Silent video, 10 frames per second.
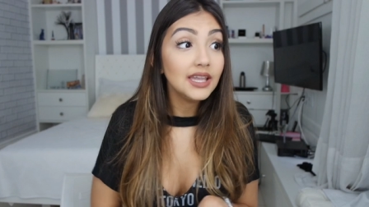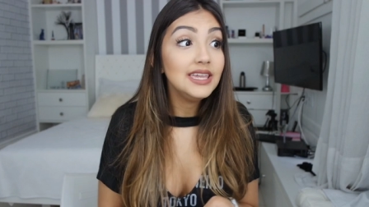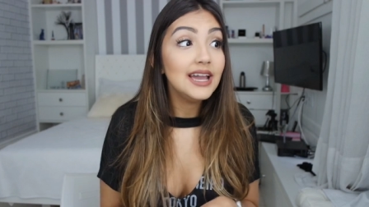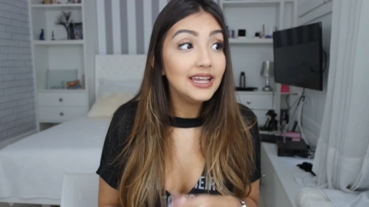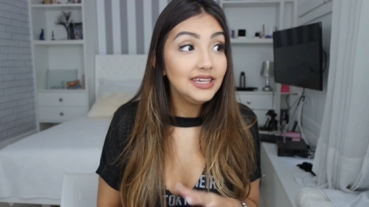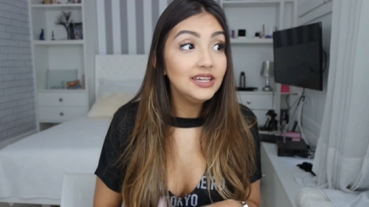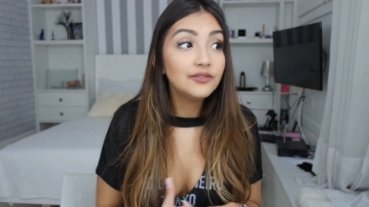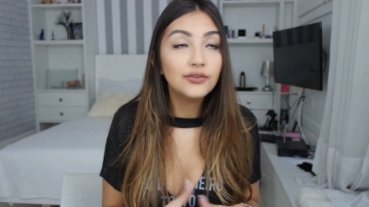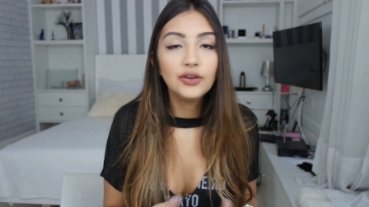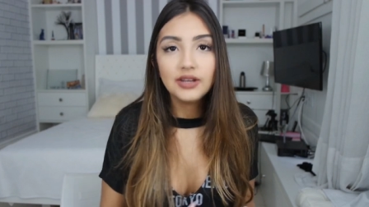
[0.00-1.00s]
E aí
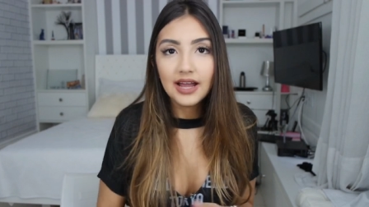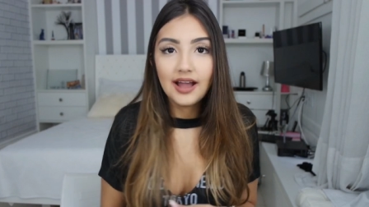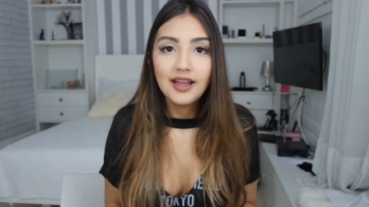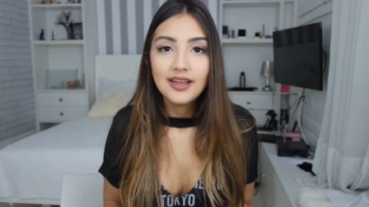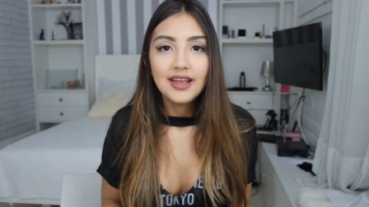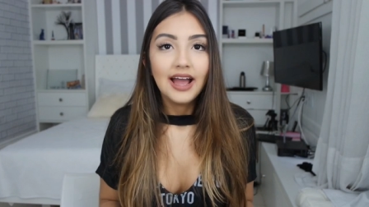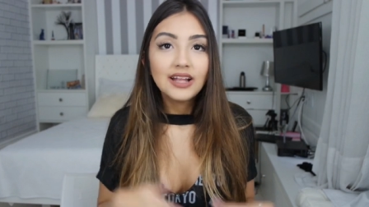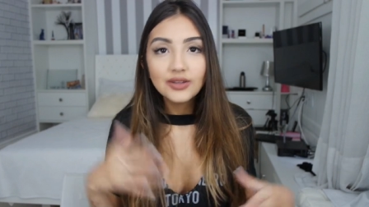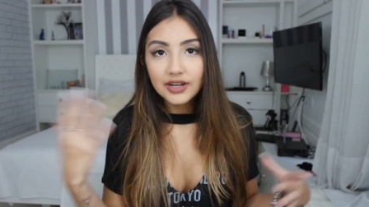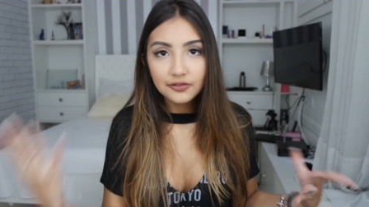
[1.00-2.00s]
eu fui olhar,
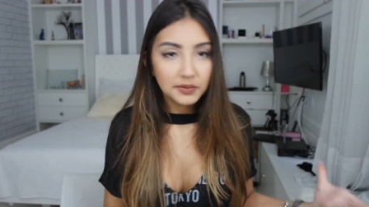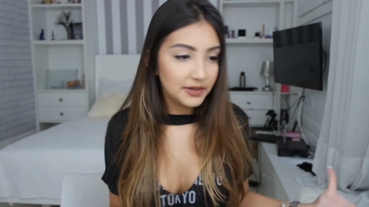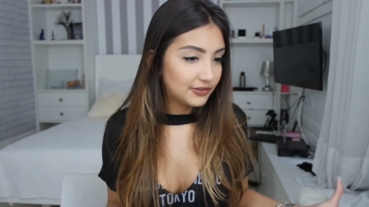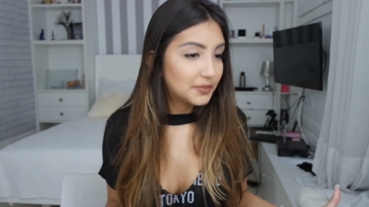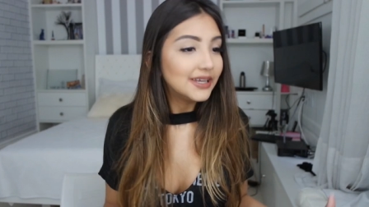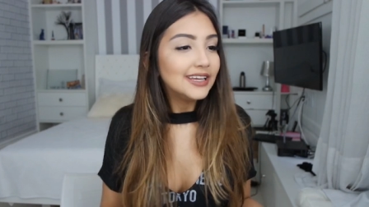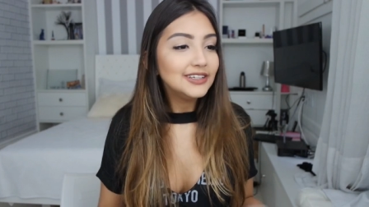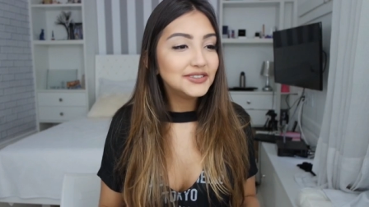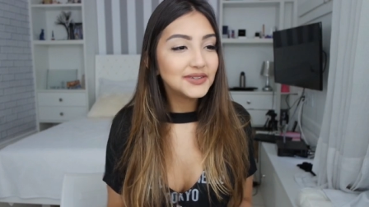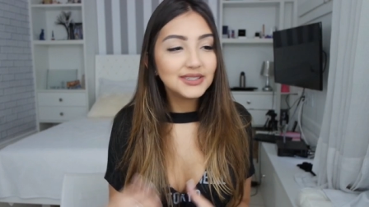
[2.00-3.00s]
adorei os papéis de
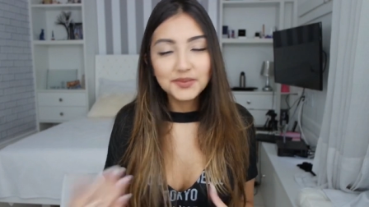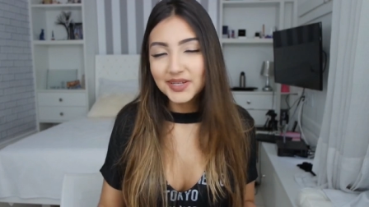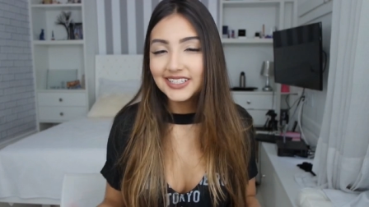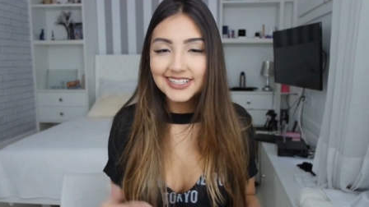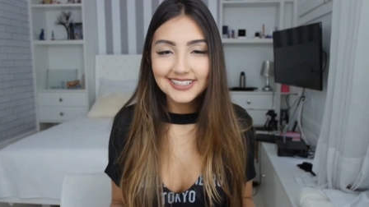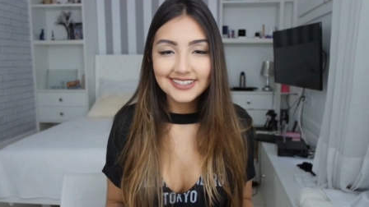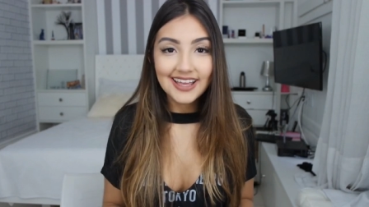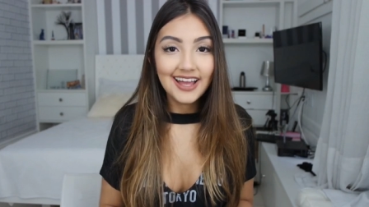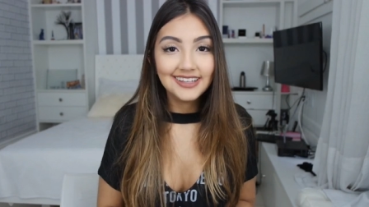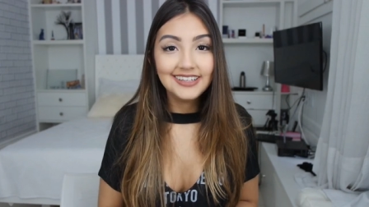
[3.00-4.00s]
parede, fiquei super
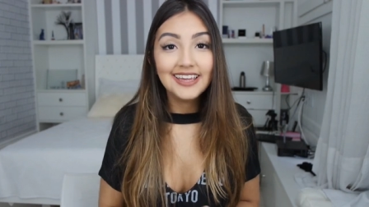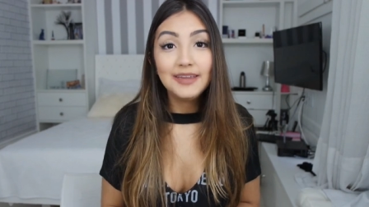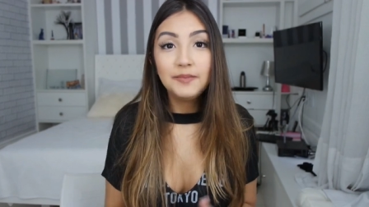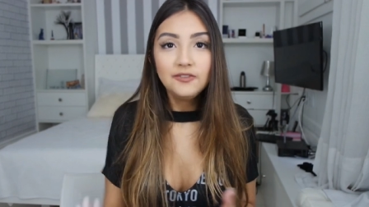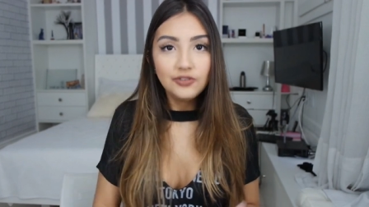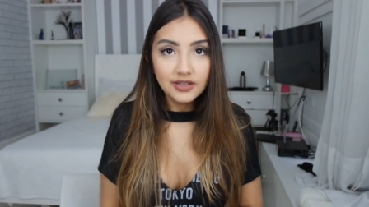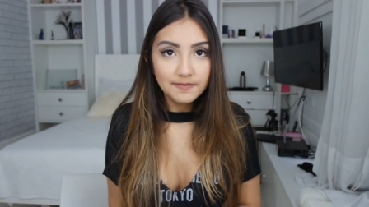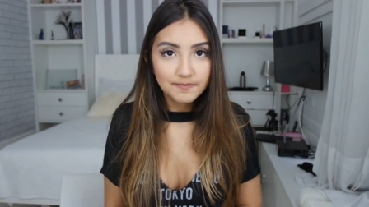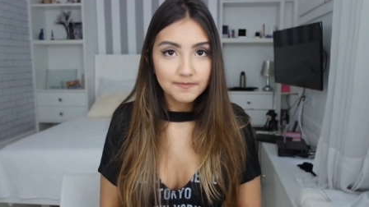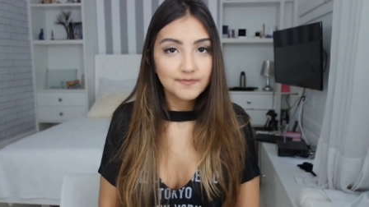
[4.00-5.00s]
interessada e aí
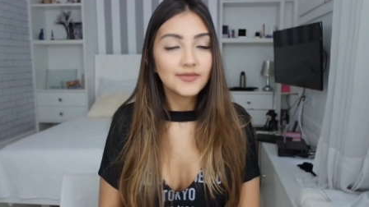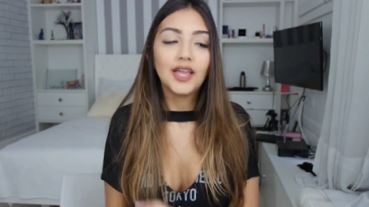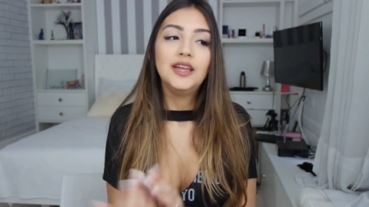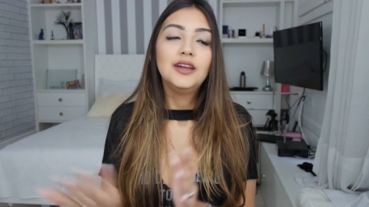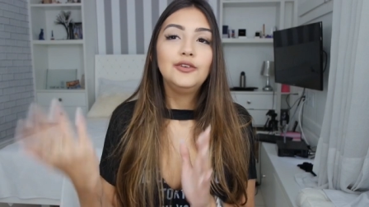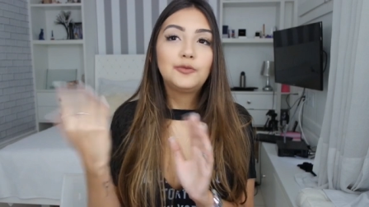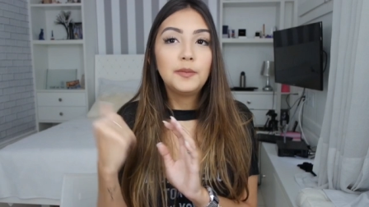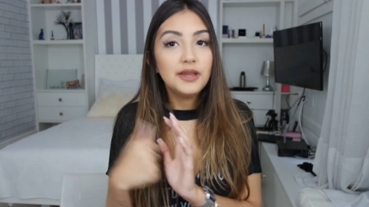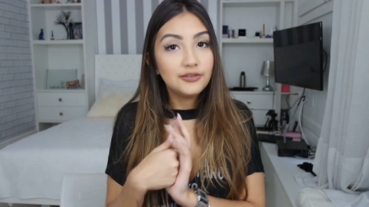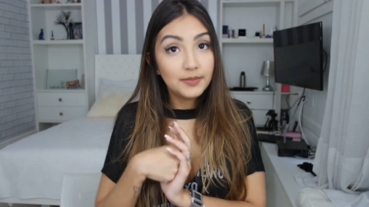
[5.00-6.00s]
pedi os
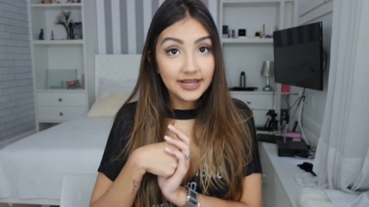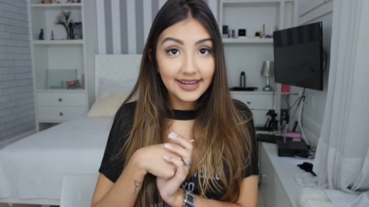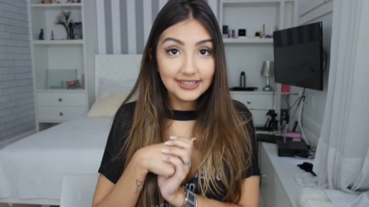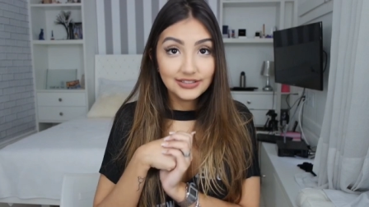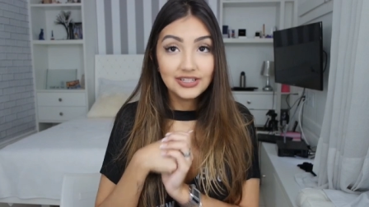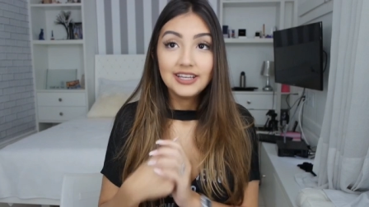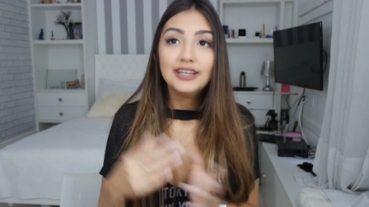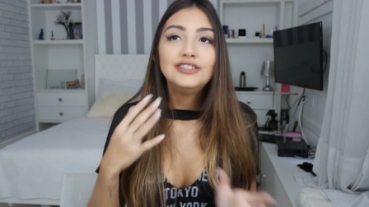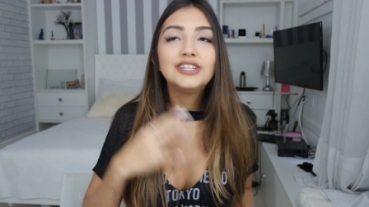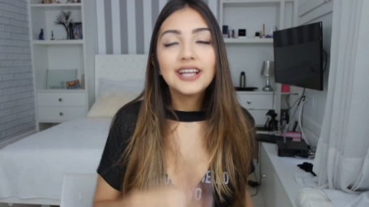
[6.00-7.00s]
papéis de parede,
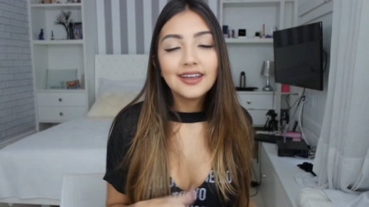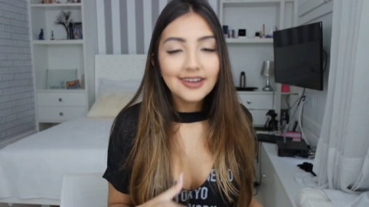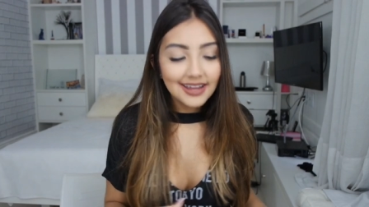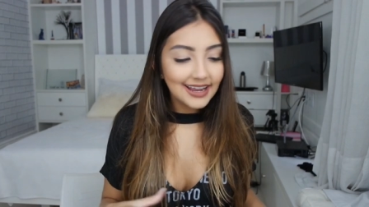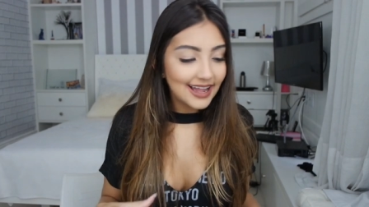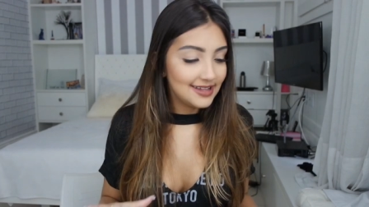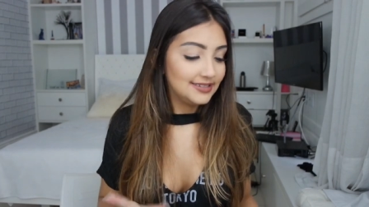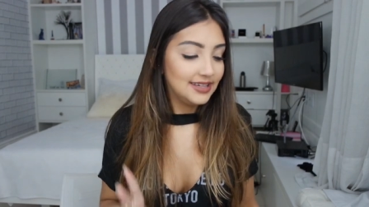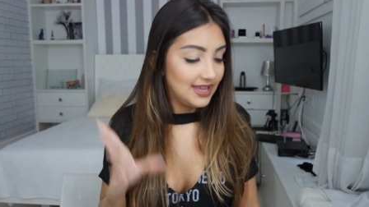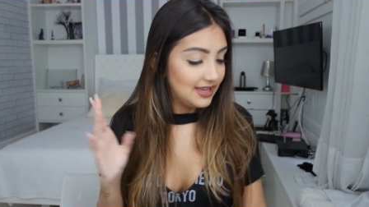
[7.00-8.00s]
chegaram aqui em
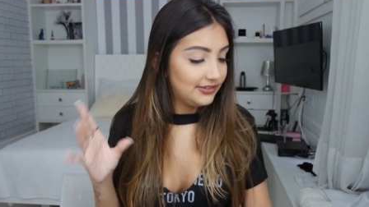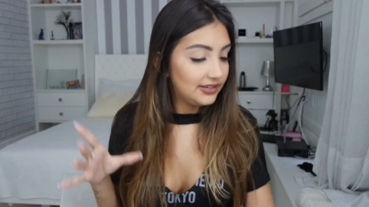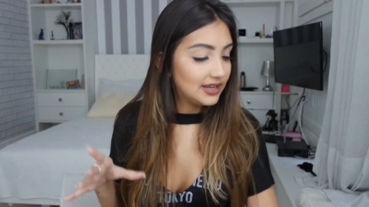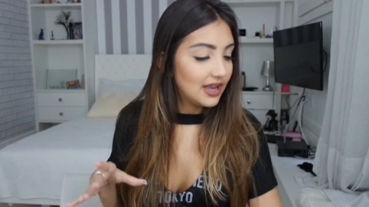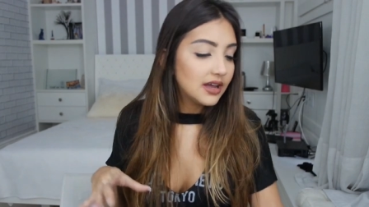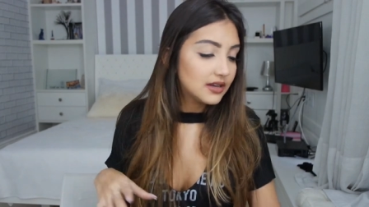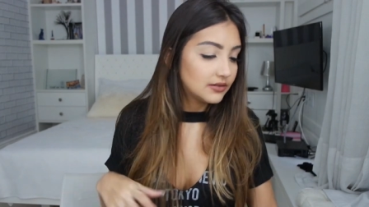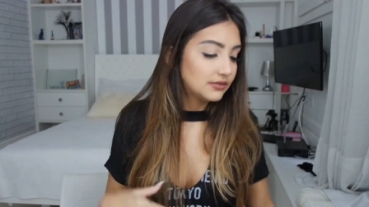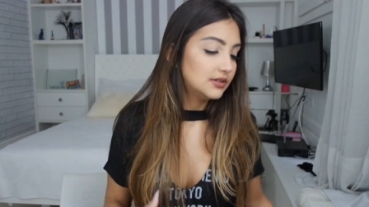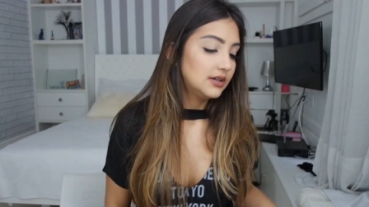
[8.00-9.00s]
casa e chegaram